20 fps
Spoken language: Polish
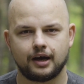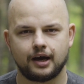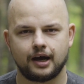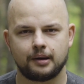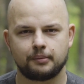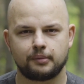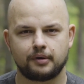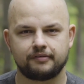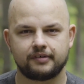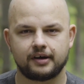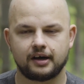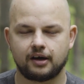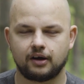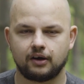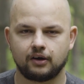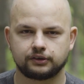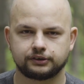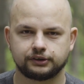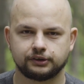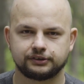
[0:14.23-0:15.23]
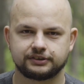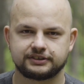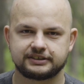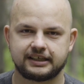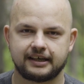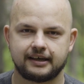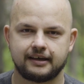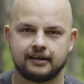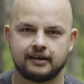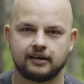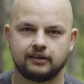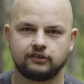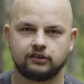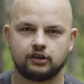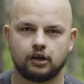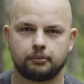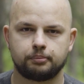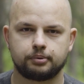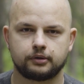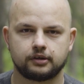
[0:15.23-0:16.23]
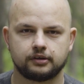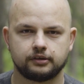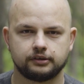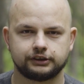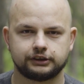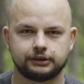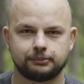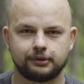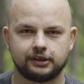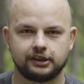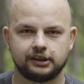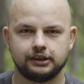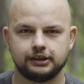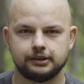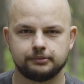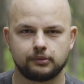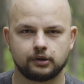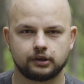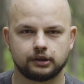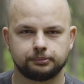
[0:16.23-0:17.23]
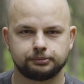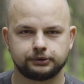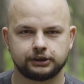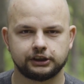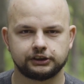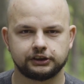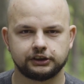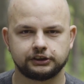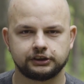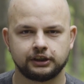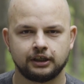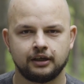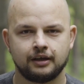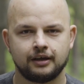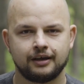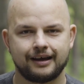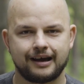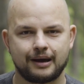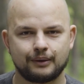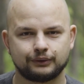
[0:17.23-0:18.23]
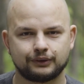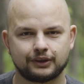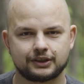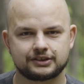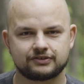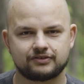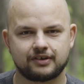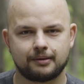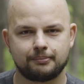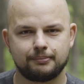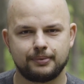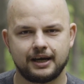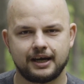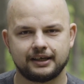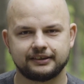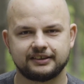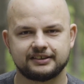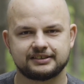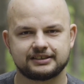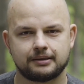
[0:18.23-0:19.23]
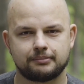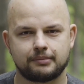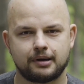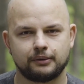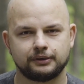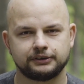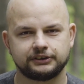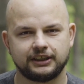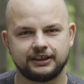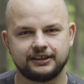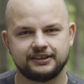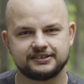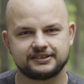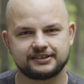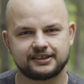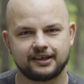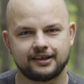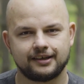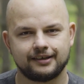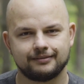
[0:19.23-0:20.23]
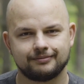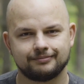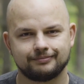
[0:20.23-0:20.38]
a mowa o książce Topr, żeby inni mogli przeżyć autorstwa Beaty Sabały-Zielińskiej.